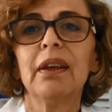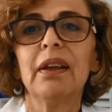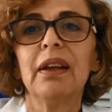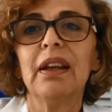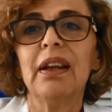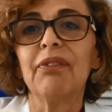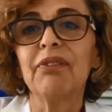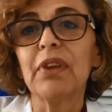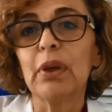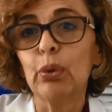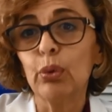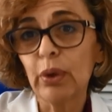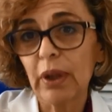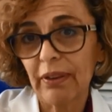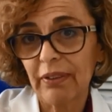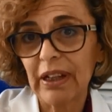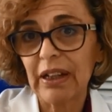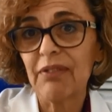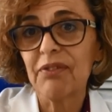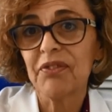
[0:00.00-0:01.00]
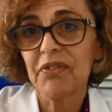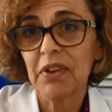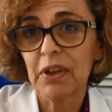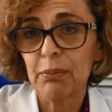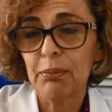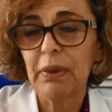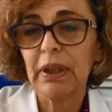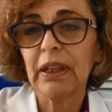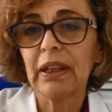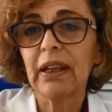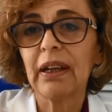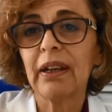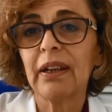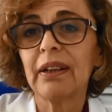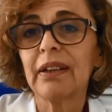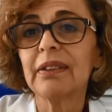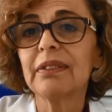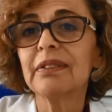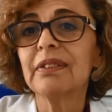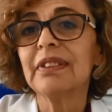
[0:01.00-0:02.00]
la figura de la
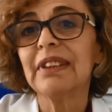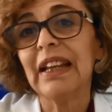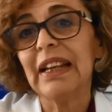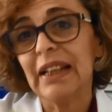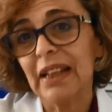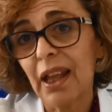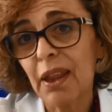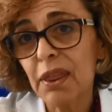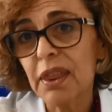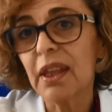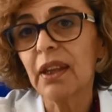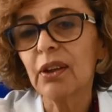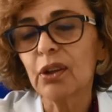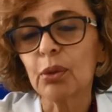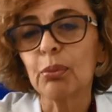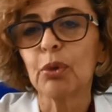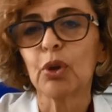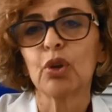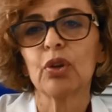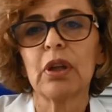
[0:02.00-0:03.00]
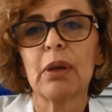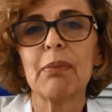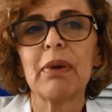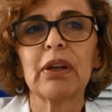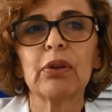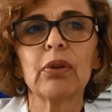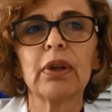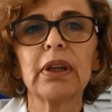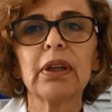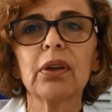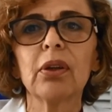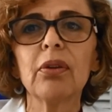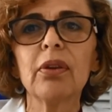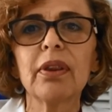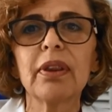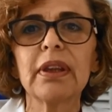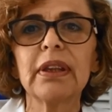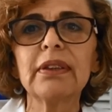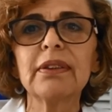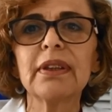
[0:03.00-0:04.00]
enfermera de enlace, como nos llamaron
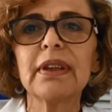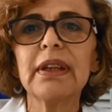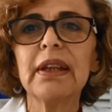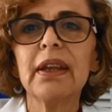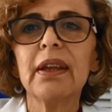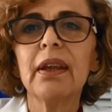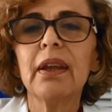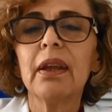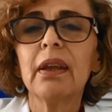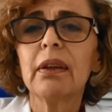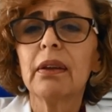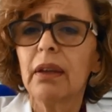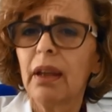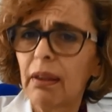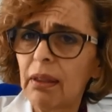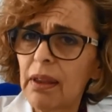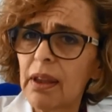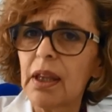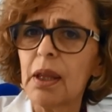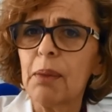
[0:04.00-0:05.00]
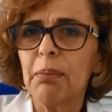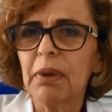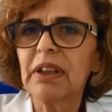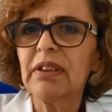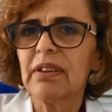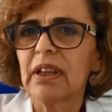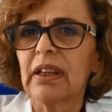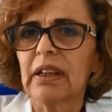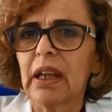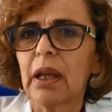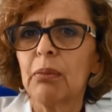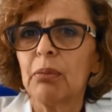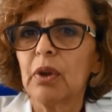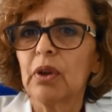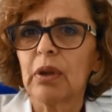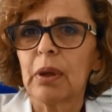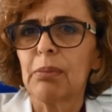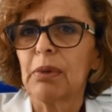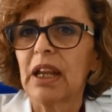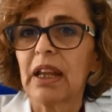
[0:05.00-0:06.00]
entonces, decidí
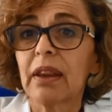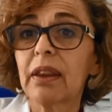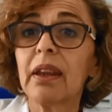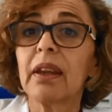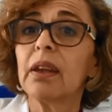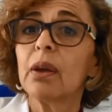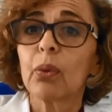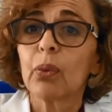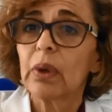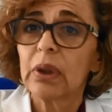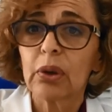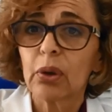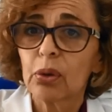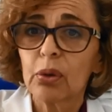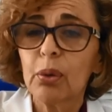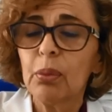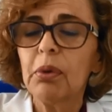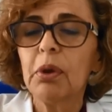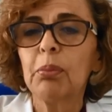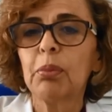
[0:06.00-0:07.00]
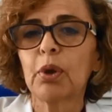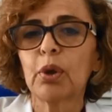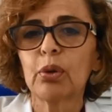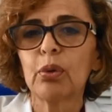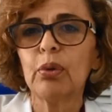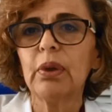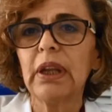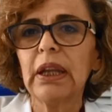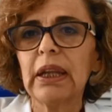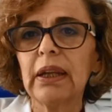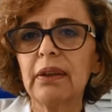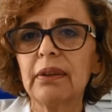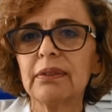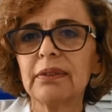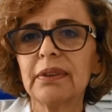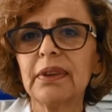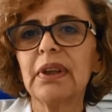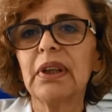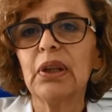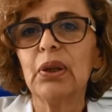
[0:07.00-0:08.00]
presentarme a una plaza y en cuanto tuve oportunidad
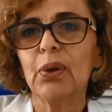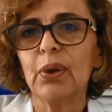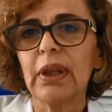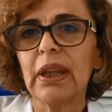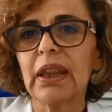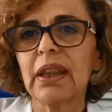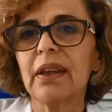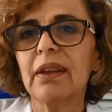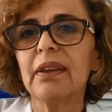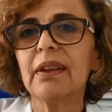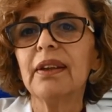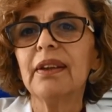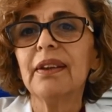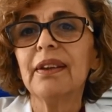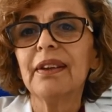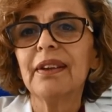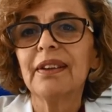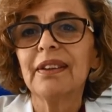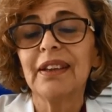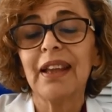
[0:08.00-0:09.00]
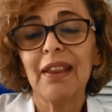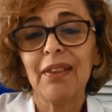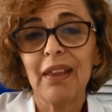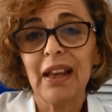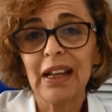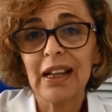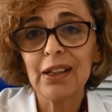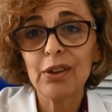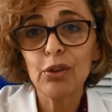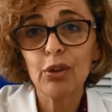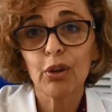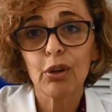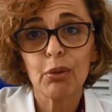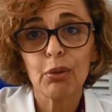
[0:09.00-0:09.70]
lo hice. Desde el año